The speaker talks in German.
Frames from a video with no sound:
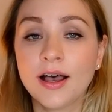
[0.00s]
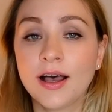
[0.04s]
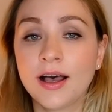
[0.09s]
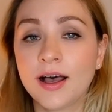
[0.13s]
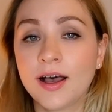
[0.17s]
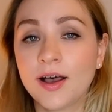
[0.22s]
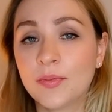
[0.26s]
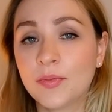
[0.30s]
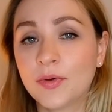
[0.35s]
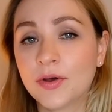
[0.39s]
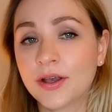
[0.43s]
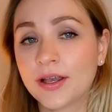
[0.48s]

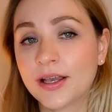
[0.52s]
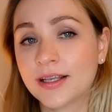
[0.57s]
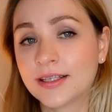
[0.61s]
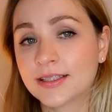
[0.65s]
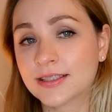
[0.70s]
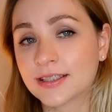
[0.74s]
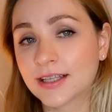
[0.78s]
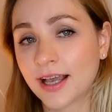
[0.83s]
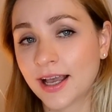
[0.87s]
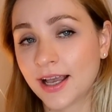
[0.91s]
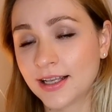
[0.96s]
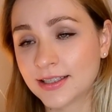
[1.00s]
aber
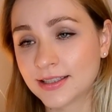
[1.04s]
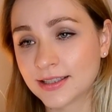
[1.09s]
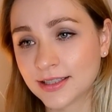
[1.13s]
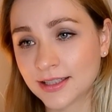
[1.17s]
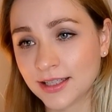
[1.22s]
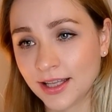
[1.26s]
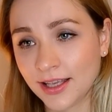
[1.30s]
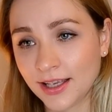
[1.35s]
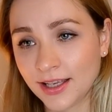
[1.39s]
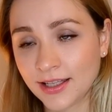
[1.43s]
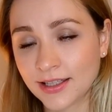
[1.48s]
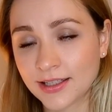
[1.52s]
es heißt
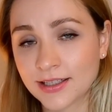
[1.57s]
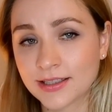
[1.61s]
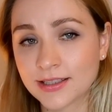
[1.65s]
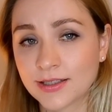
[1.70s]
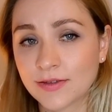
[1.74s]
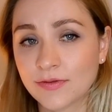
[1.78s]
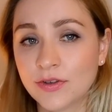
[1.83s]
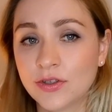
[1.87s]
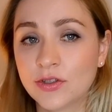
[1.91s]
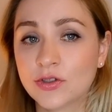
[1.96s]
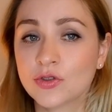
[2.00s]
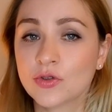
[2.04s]
nicht,
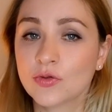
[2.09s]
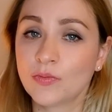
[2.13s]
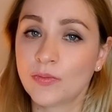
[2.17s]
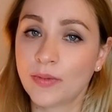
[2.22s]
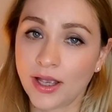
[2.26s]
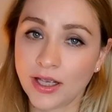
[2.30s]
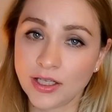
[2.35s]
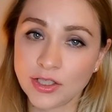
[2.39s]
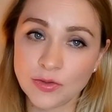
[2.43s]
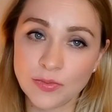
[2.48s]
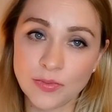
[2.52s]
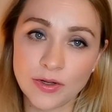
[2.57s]
dass wir zum
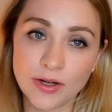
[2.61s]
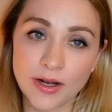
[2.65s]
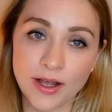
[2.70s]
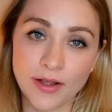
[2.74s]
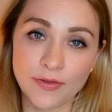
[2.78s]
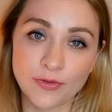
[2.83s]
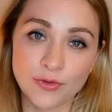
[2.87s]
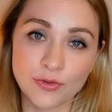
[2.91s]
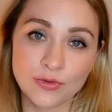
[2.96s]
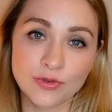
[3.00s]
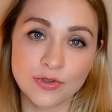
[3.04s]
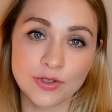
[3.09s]
Beispiel
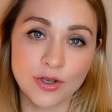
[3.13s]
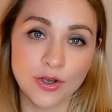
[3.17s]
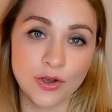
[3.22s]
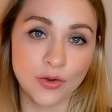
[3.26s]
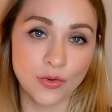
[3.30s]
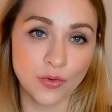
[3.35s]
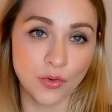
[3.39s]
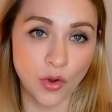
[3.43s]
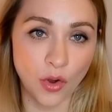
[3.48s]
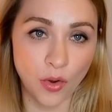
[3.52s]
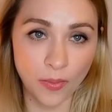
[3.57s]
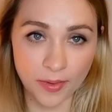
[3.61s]
an
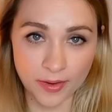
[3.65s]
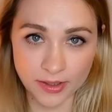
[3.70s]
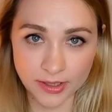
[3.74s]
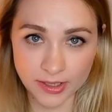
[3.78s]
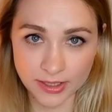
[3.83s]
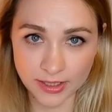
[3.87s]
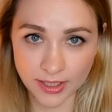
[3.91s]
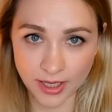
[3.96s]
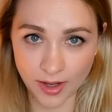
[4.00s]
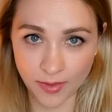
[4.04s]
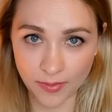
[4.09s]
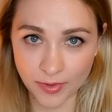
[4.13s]
unserem Körper
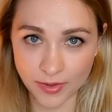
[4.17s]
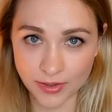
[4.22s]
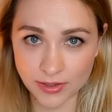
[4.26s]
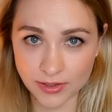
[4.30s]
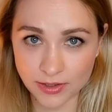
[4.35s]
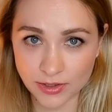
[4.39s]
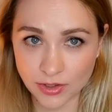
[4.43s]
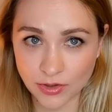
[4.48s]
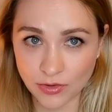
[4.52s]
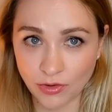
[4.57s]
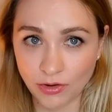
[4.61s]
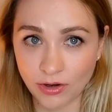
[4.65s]
nicht
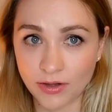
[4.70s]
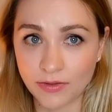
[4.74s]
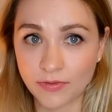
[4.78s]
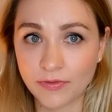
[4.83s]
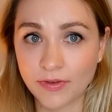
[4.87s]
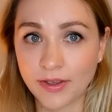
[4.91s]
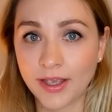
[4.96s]
arbeiten sollen.